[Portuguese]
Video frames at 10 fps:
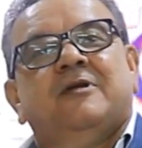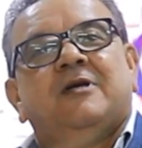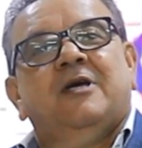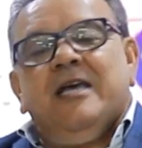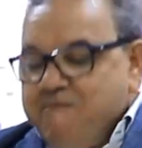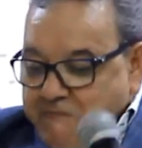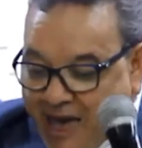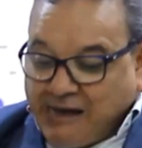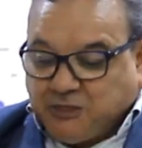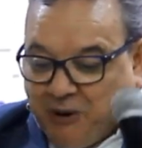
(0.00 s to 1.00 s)
e
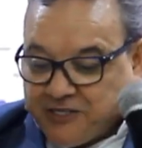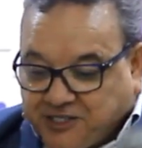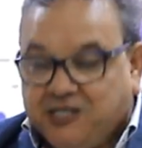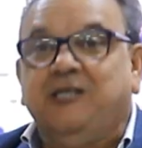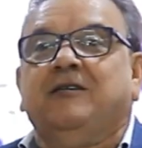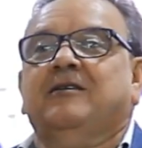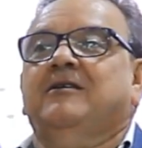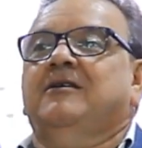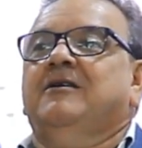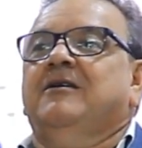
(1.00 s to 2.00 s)
mesmo assim,
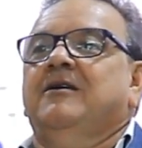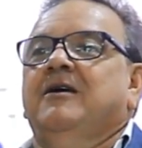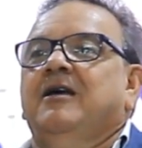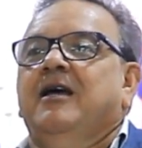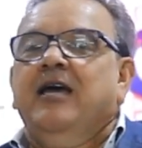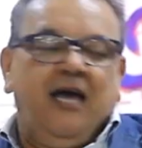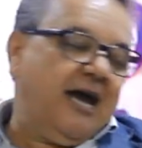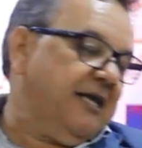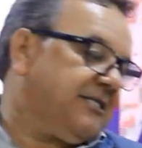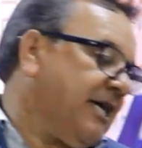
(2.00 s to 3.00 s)

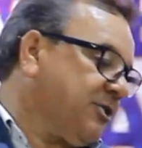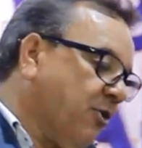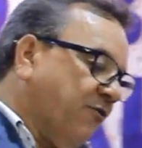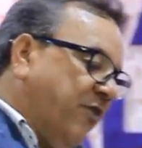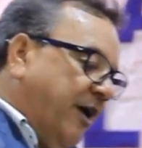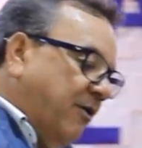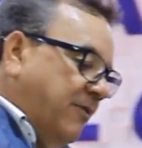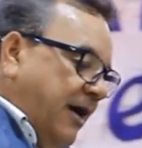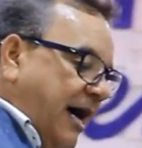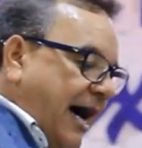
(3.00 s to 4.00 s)
eles resolveram
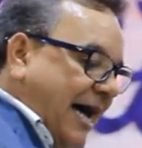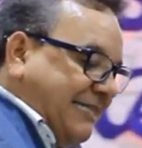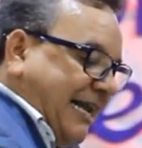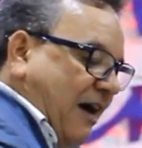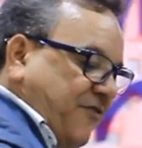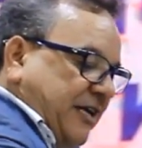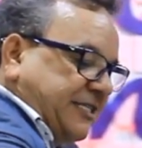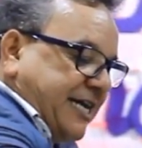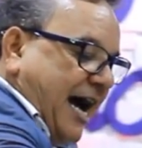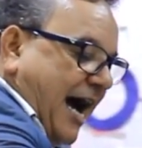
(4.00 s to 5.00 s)

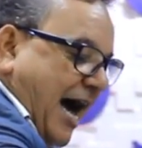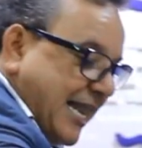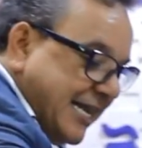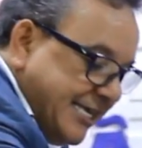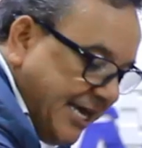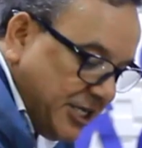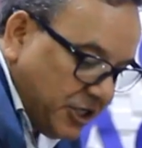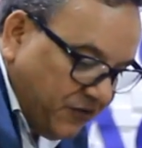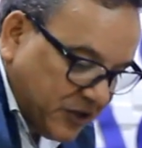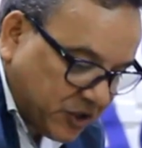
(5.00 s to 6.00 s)
atravessar a linha
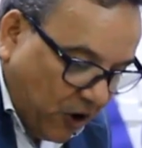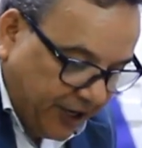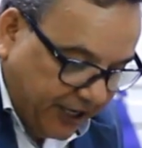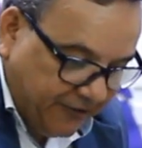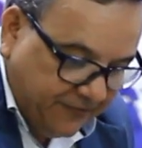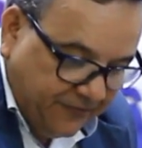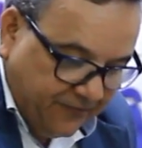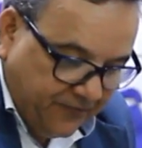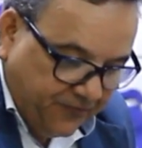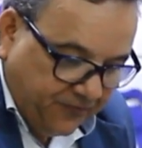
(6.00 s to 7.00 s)
divisória.
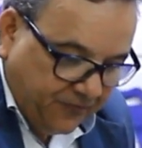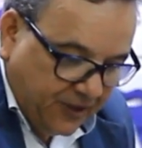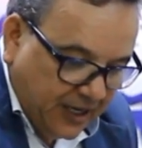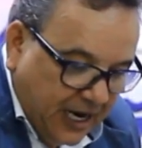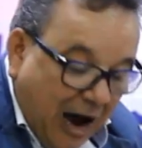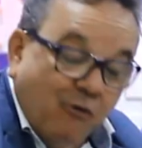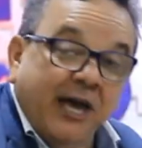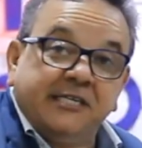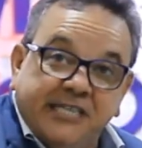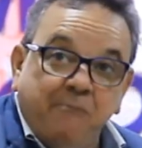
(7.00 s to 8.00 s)

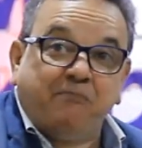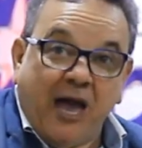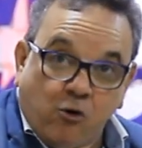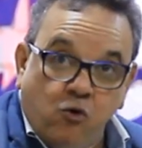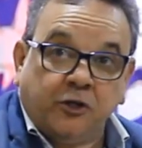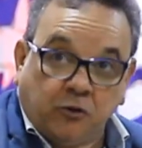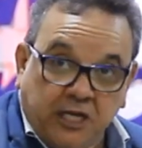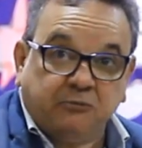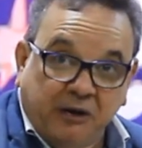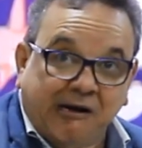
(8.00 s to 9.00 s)
Alguém sempre pergunta, eu
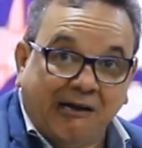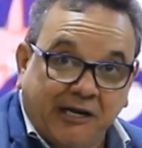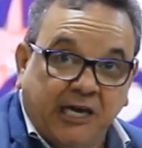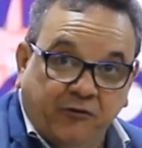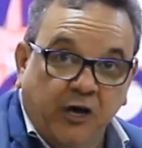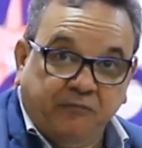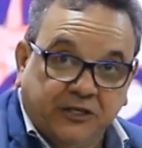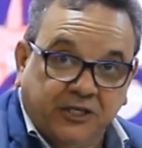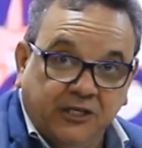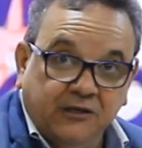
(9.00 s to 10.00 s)
tenho explicado aqui, vou
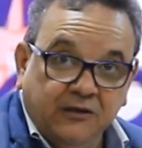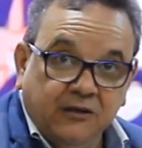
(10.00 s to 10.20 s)
repetir.